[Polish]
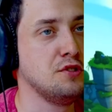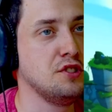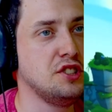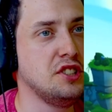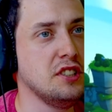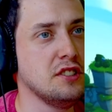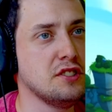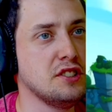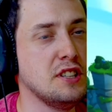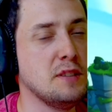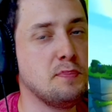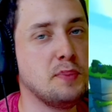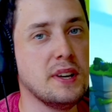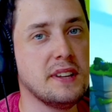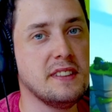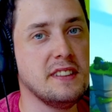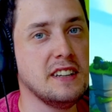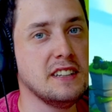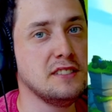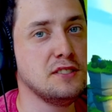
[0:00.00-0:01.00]

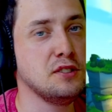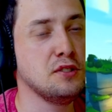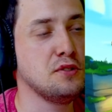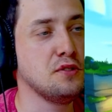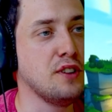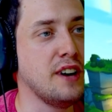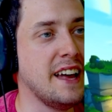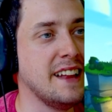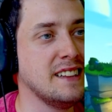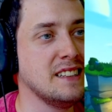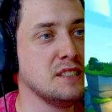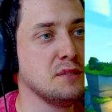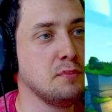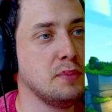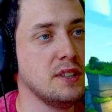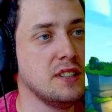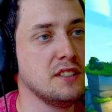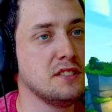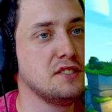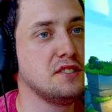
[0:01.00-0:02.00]
2015 to Angry
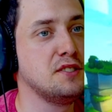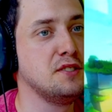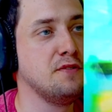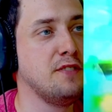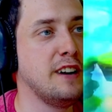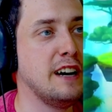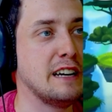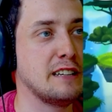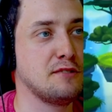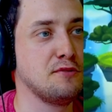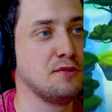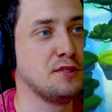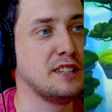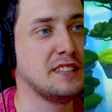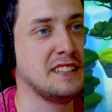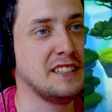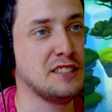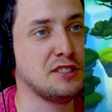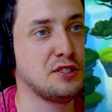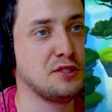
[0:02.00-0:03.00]
Birds 2,
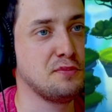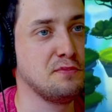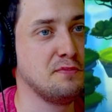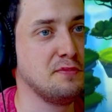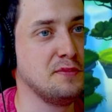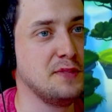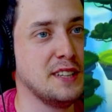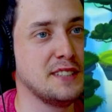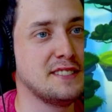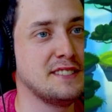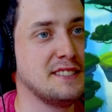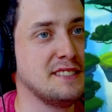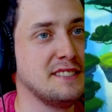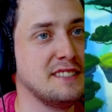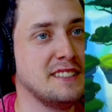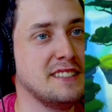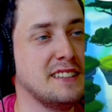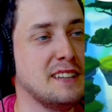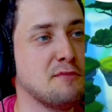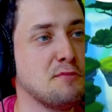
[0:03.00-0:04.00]
które też
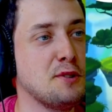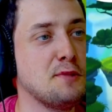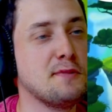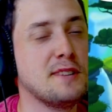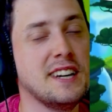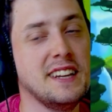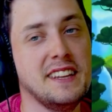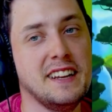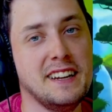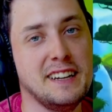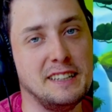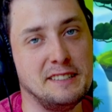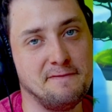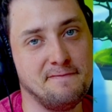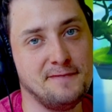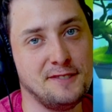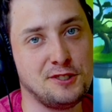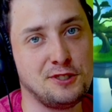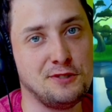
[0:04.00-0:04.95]
jest e, na moim kanale,